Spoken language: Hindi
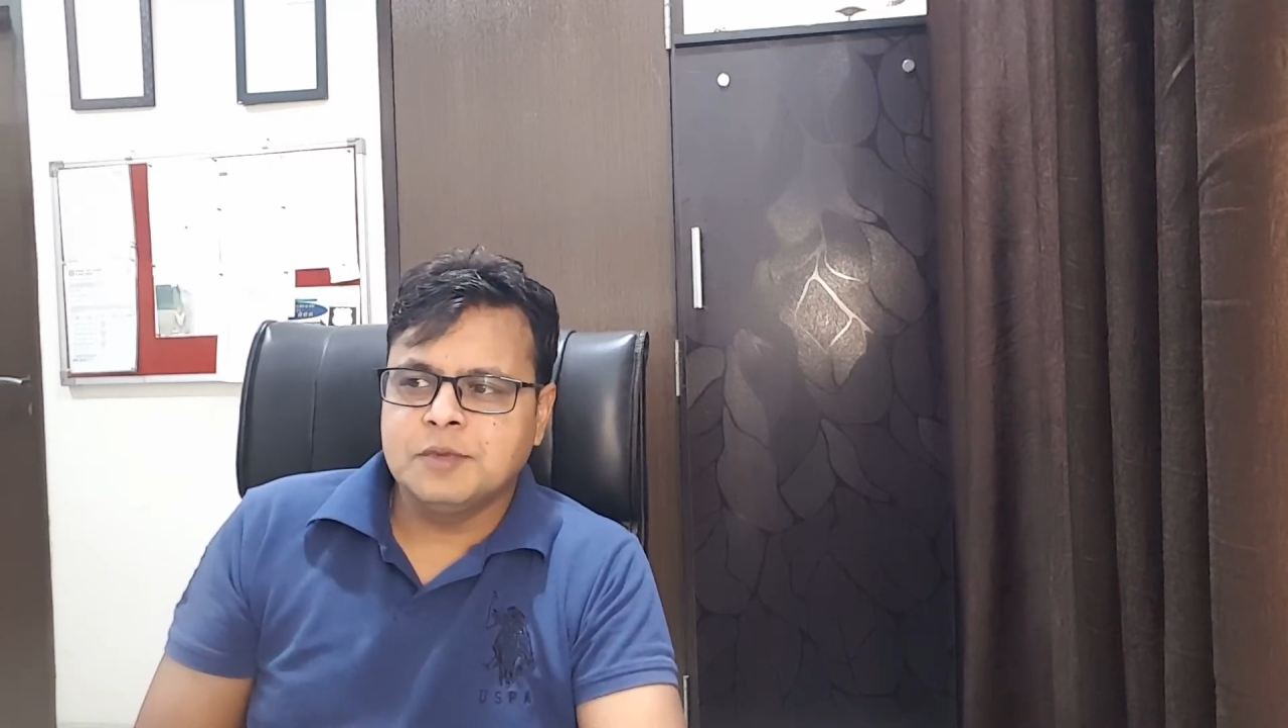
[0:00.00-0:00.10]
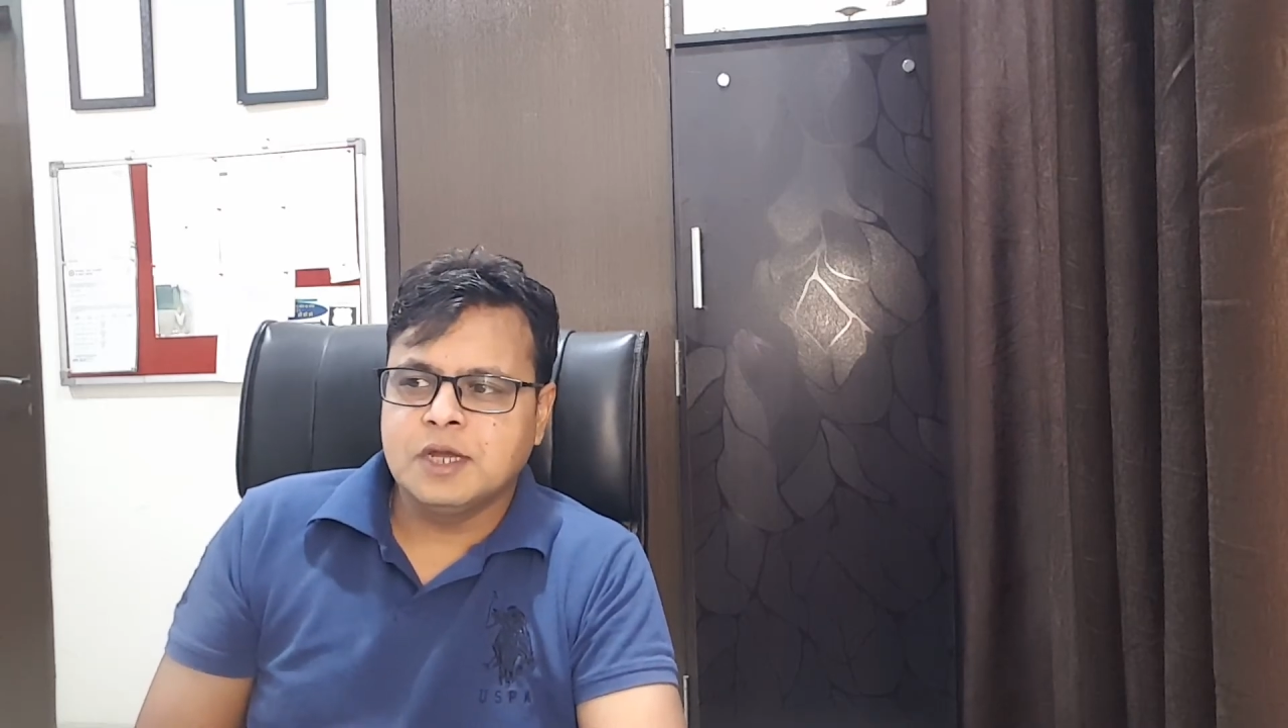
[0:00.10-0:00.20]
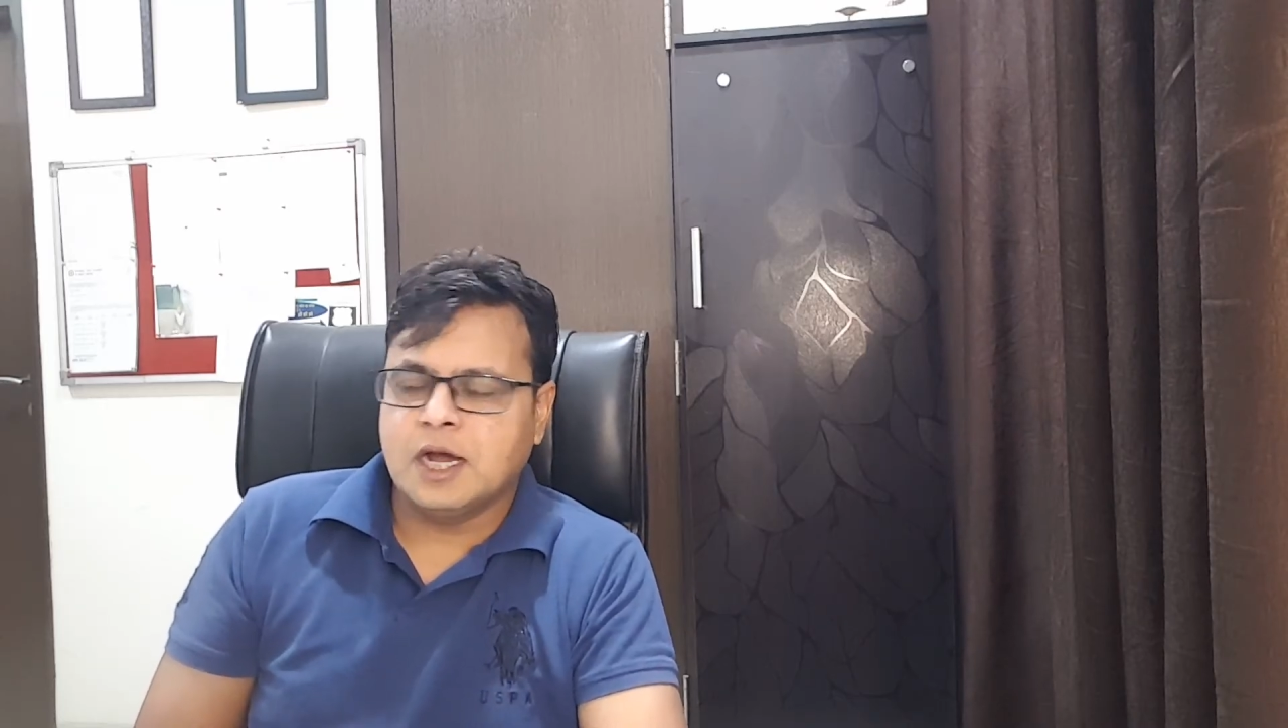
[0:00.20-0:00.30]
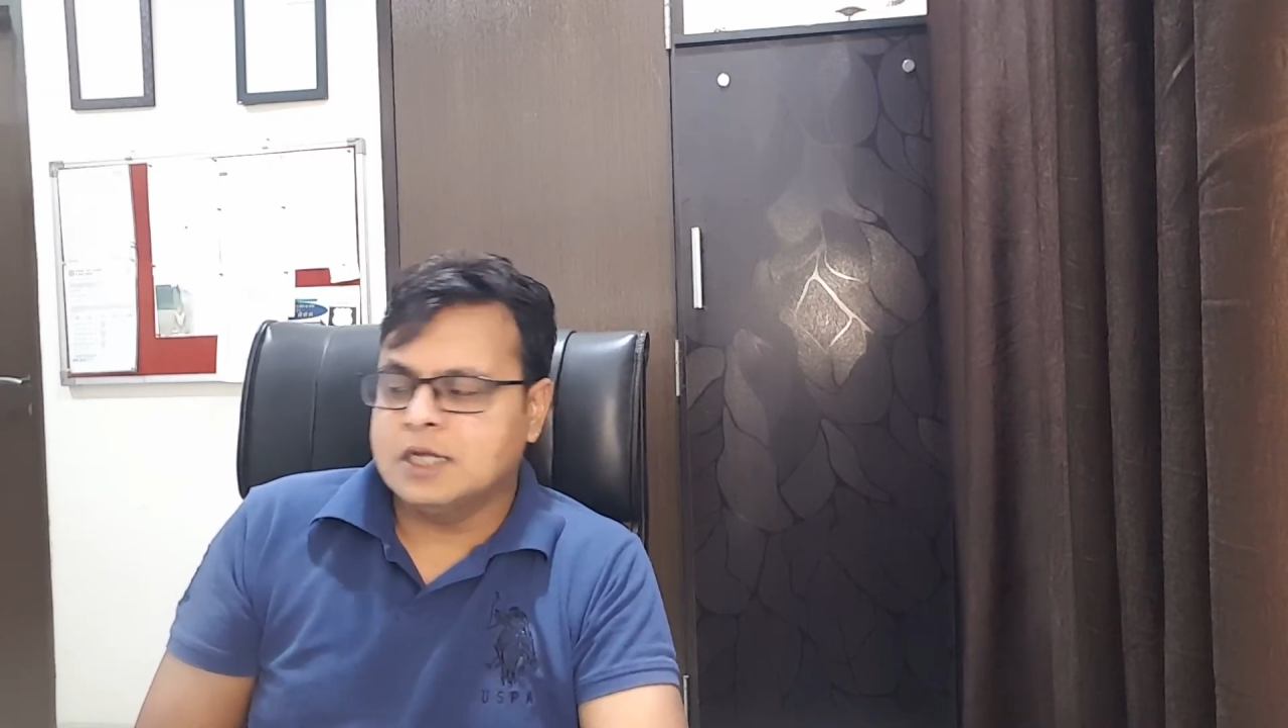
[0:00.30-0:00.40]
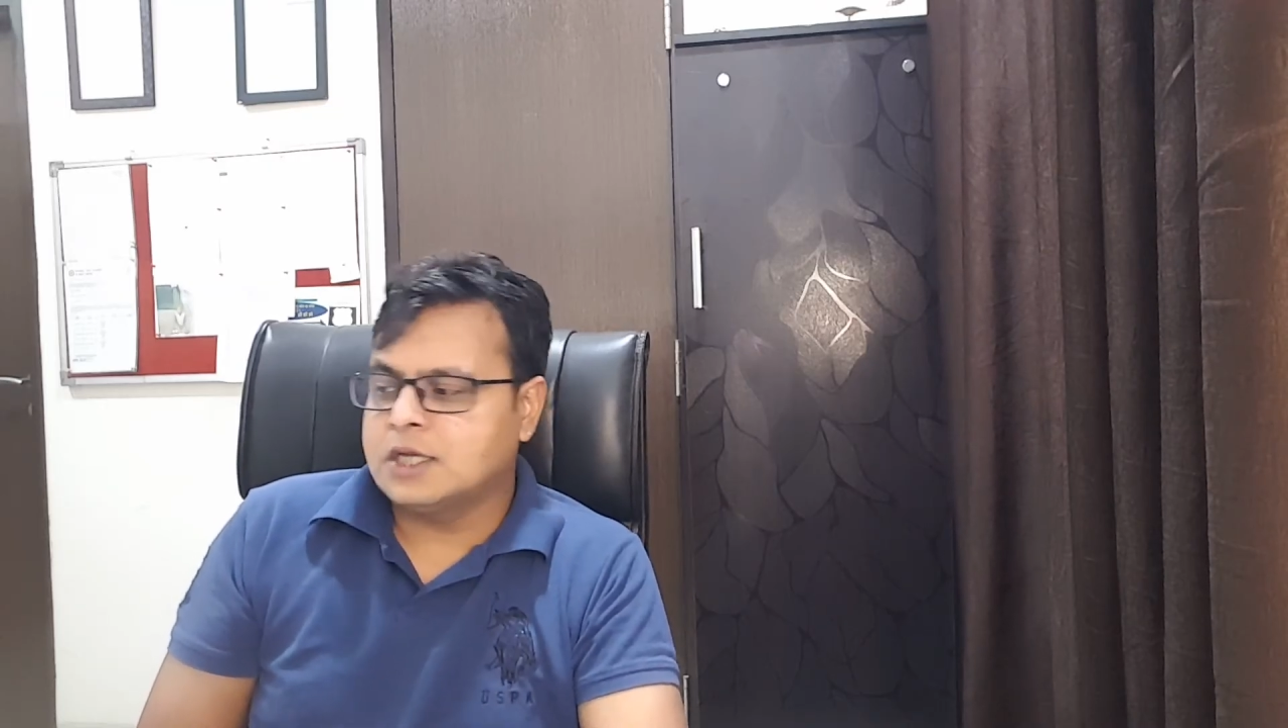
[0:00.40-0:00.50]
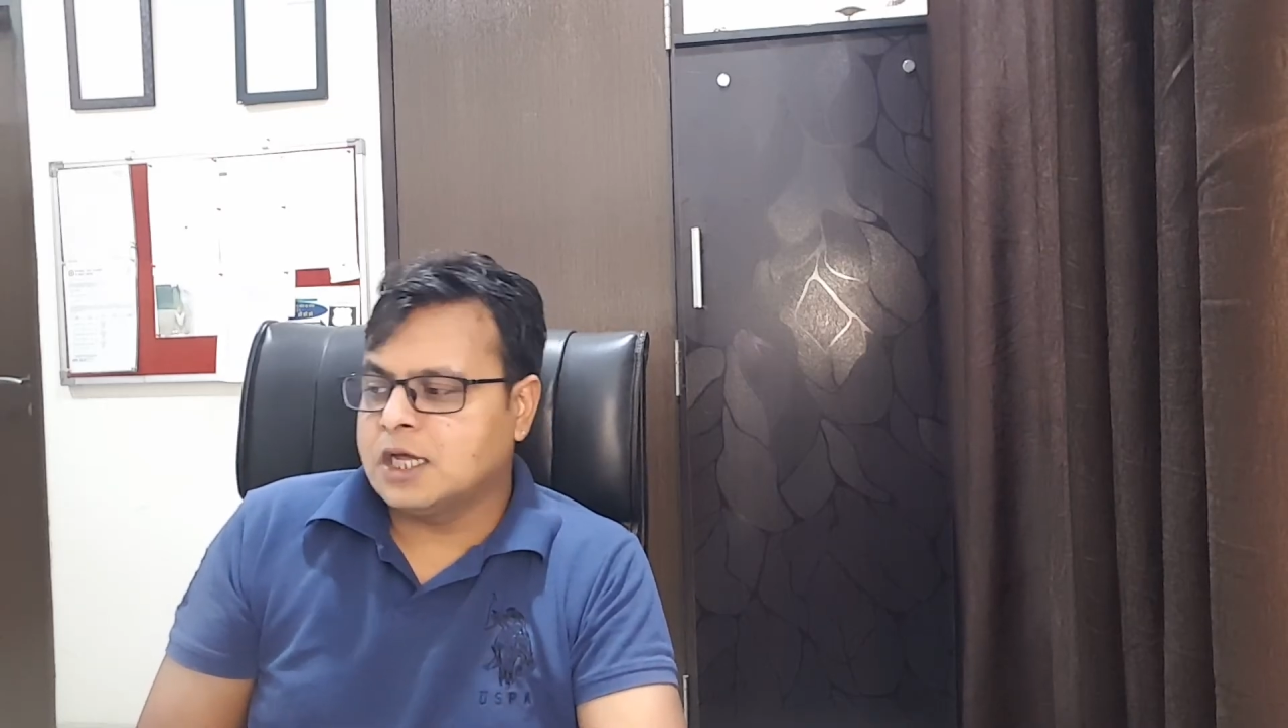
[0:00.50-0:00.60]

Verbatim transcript: में आज